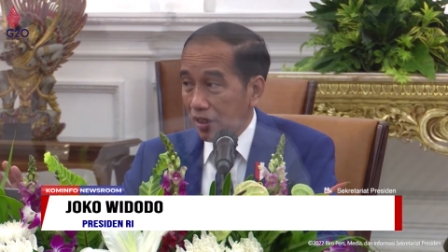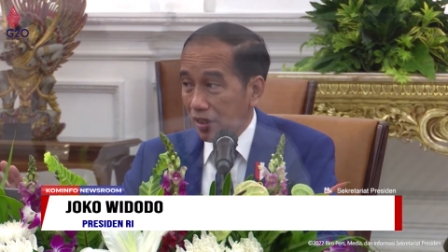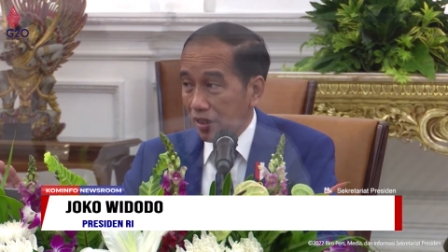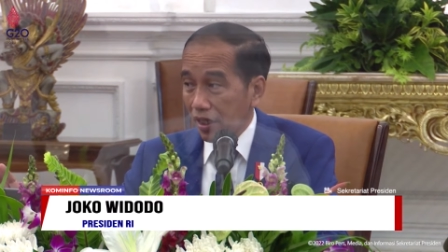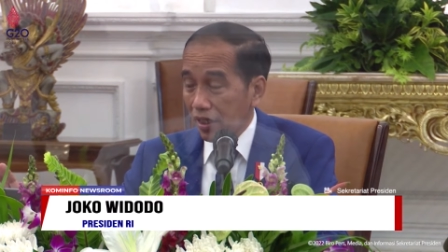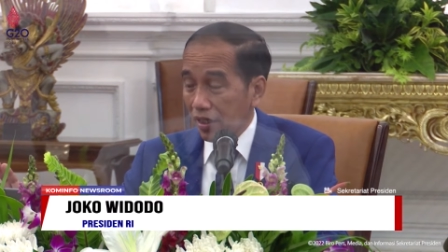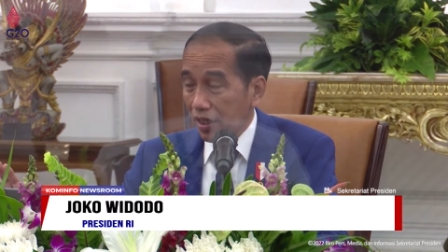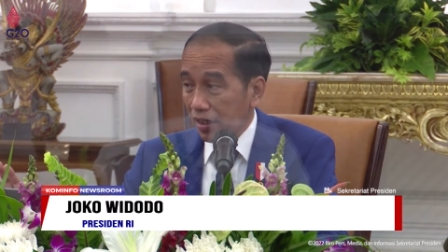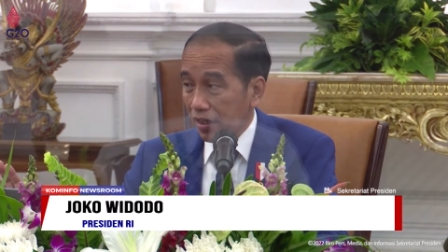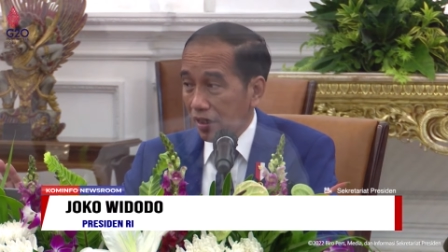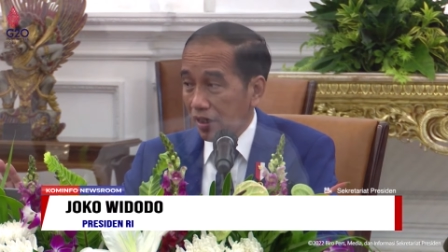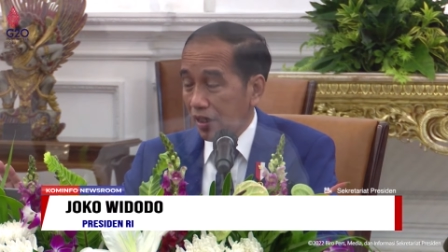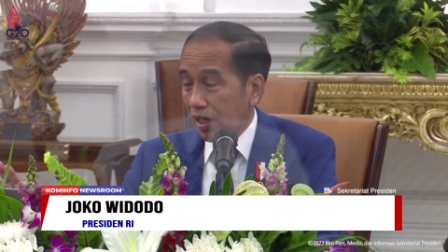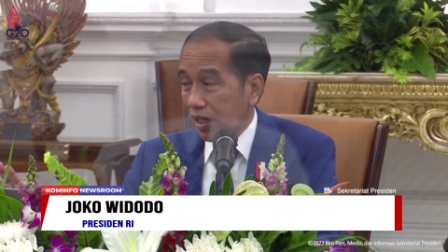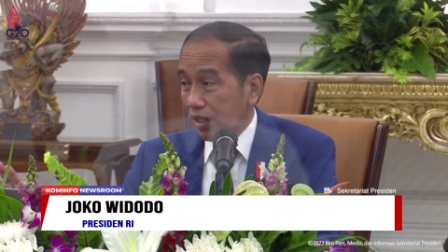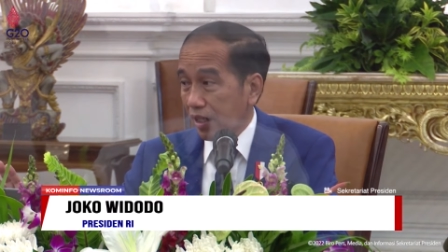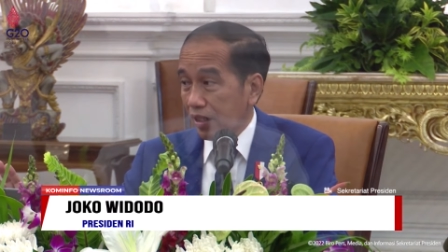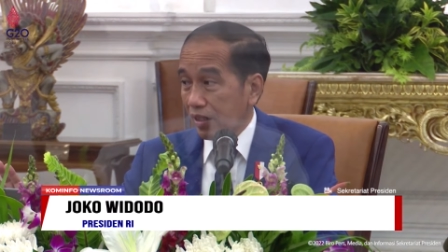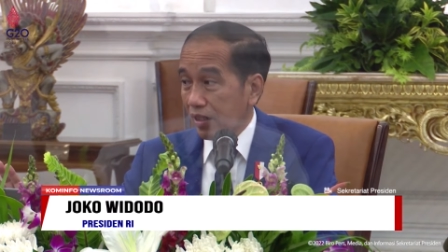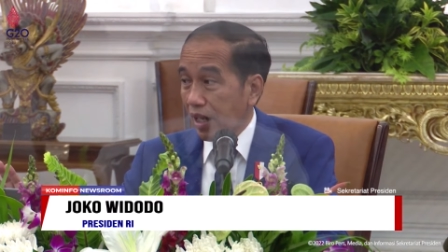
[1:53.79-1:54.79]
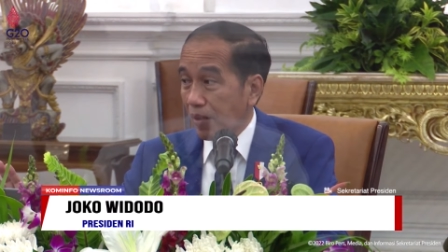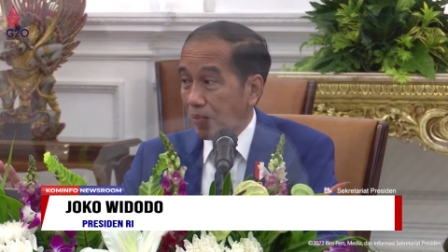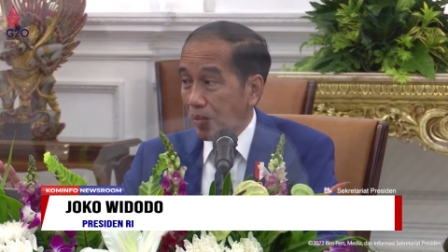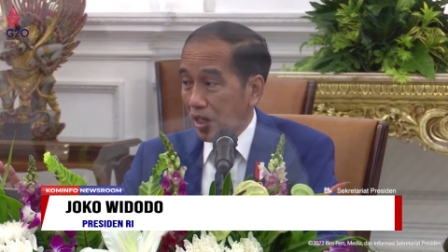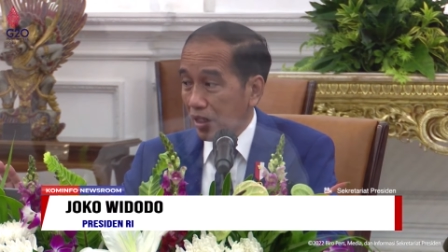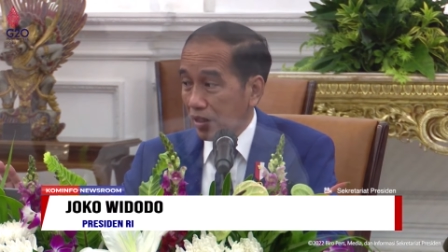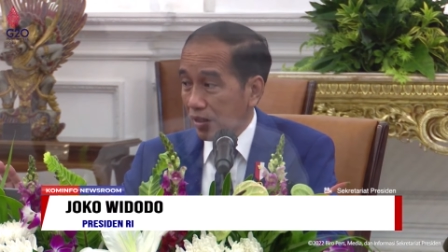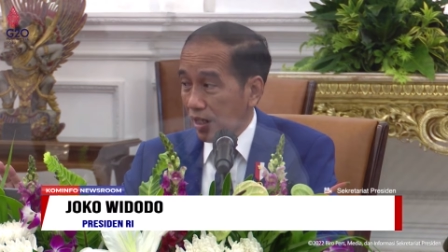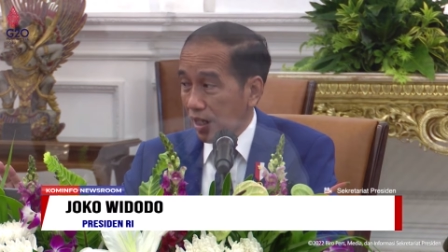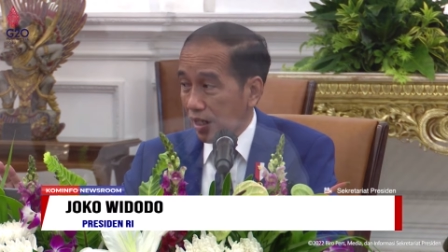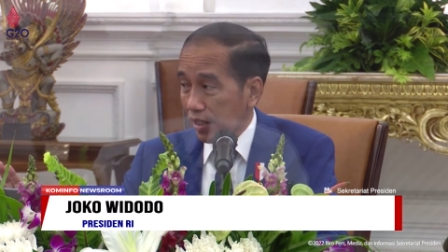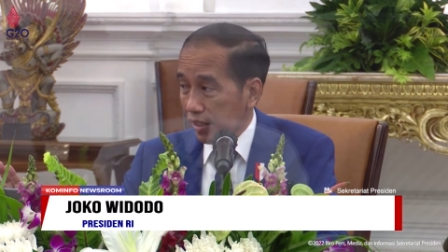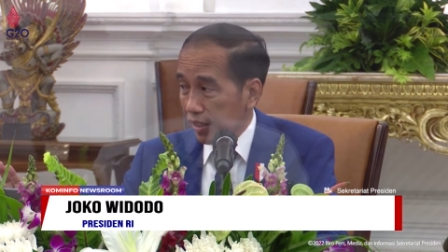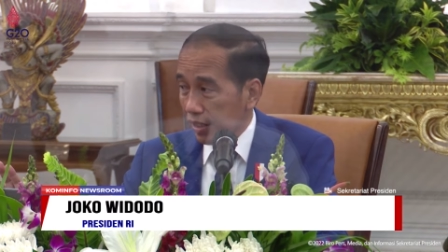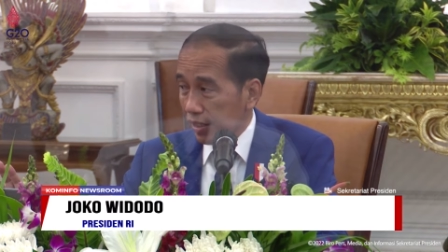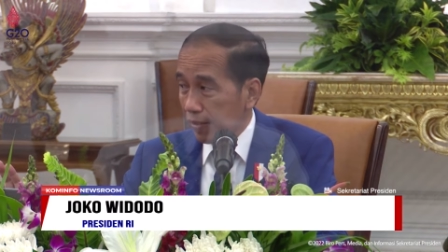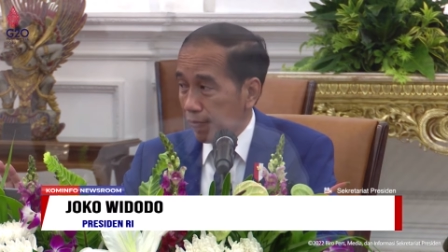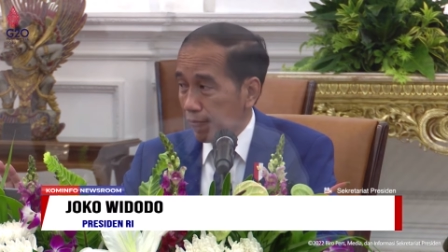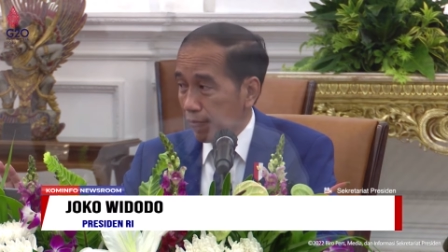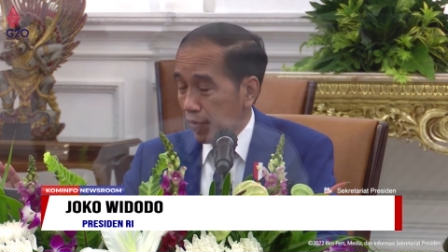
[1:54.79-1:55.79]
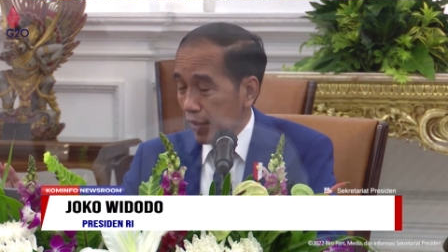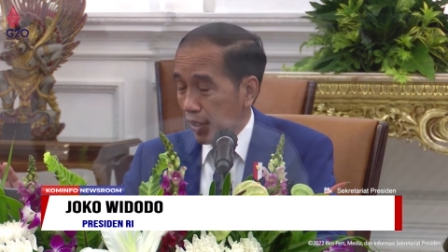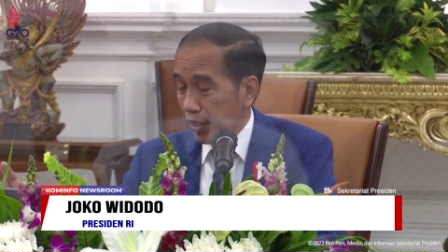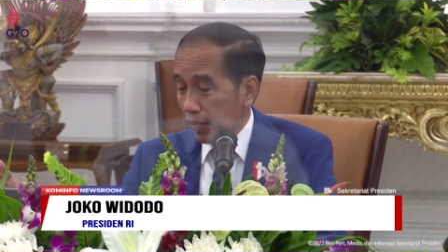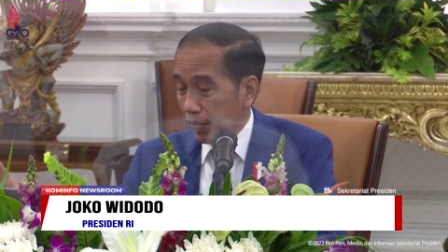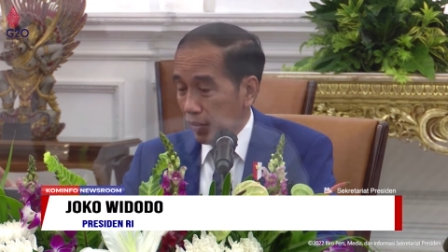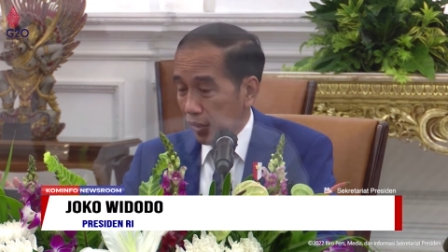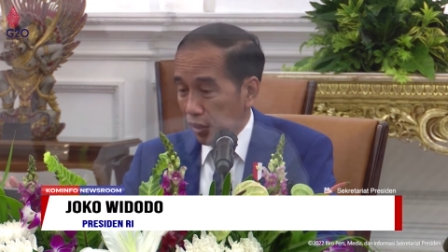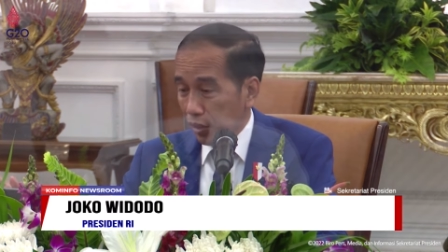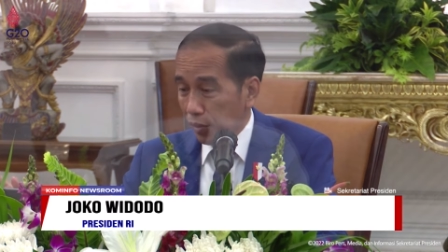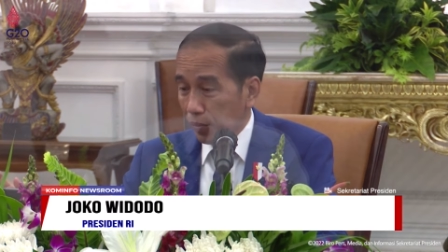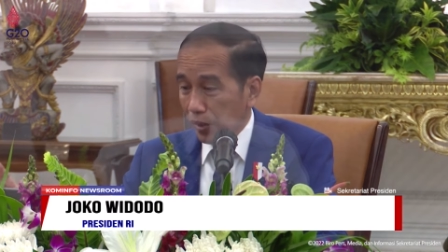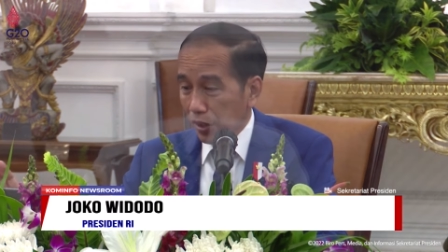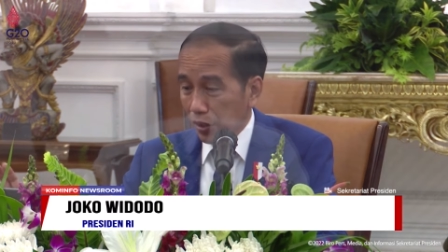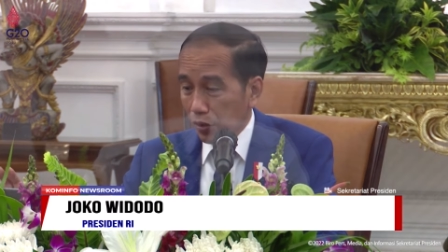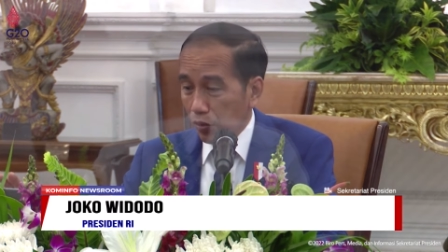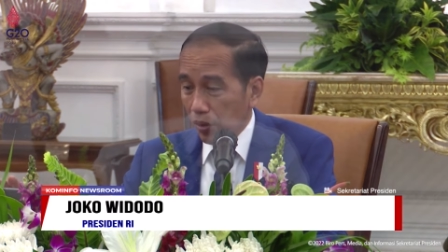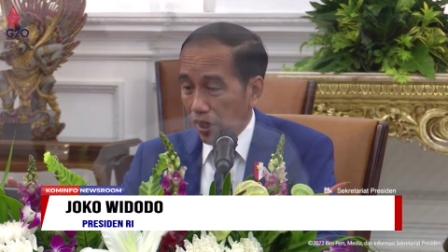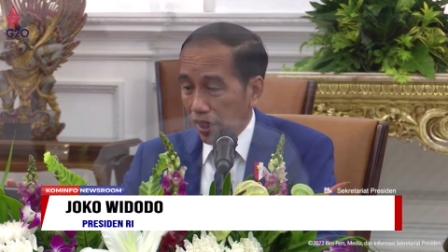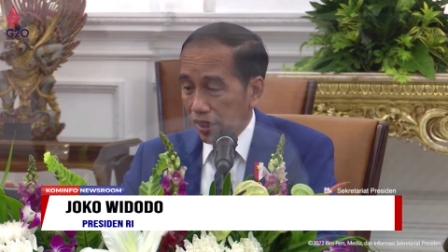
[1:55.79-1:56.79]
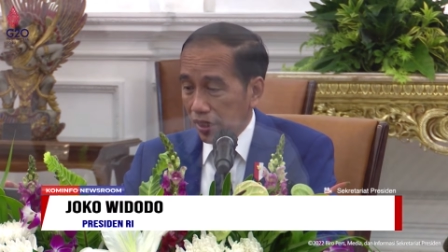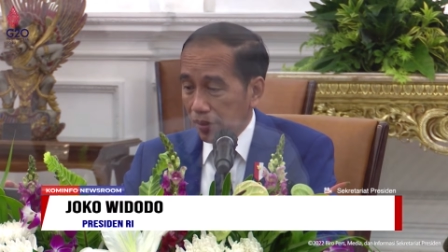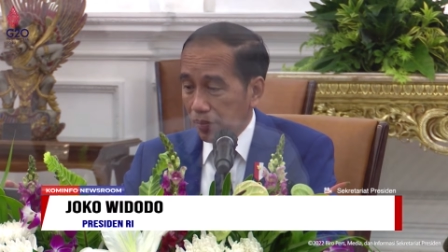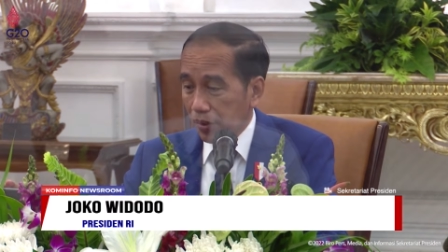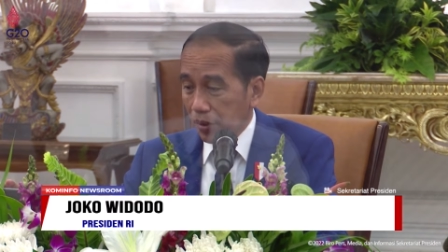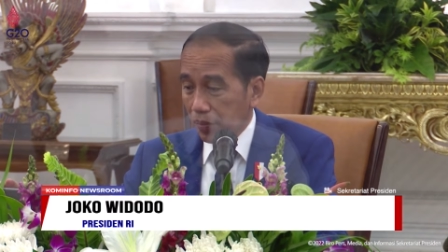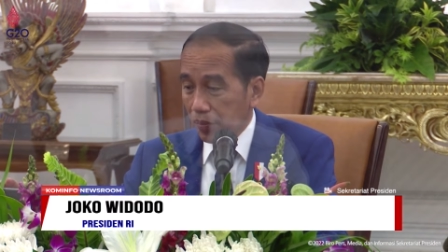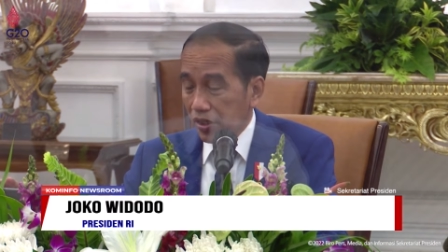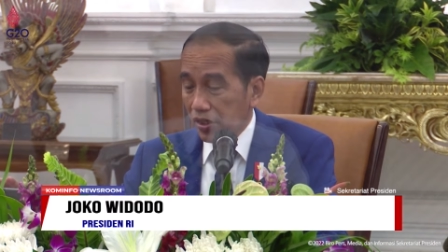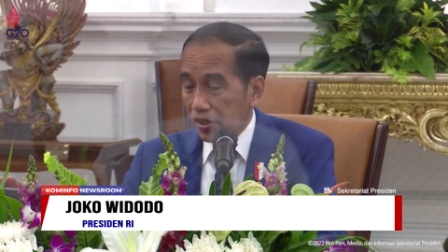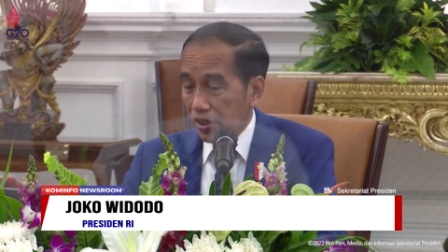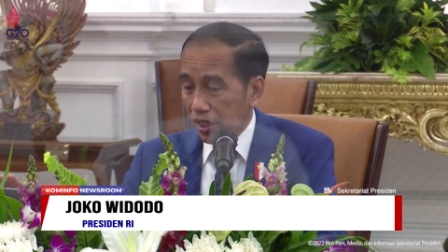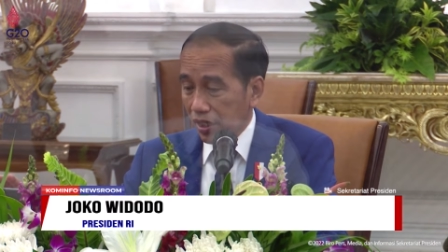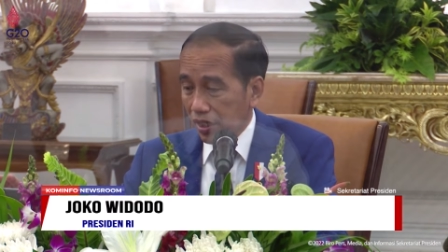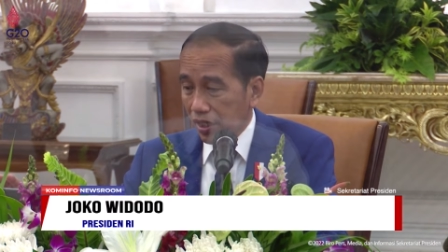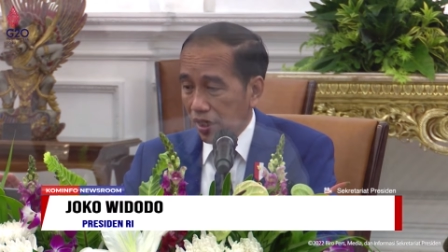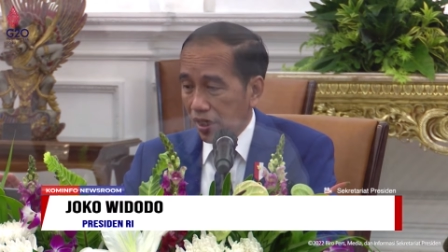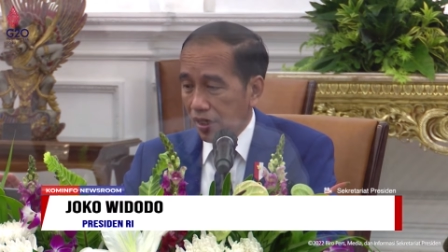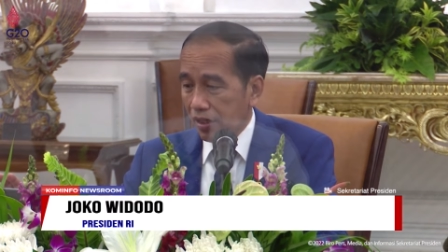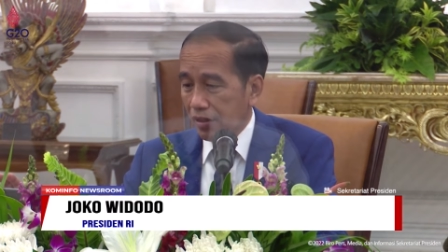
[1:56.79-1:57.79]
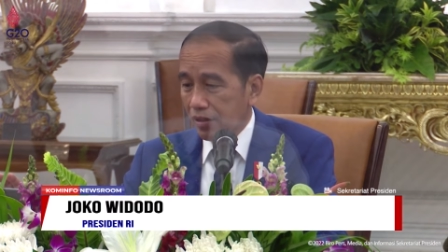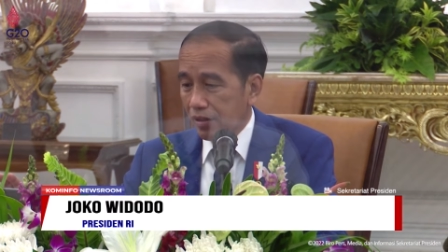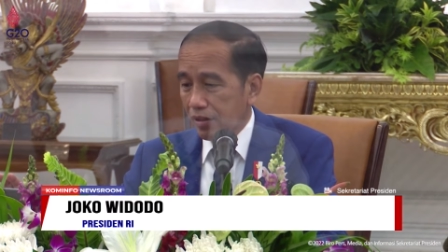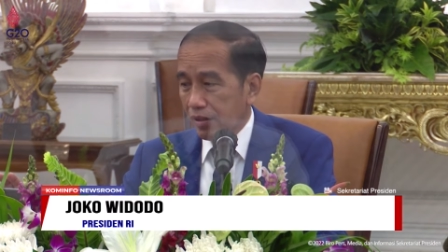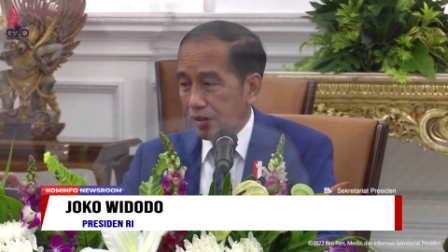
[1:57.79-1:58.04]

sehingga nanti akan gampang sekali beliau berdua ini berbicara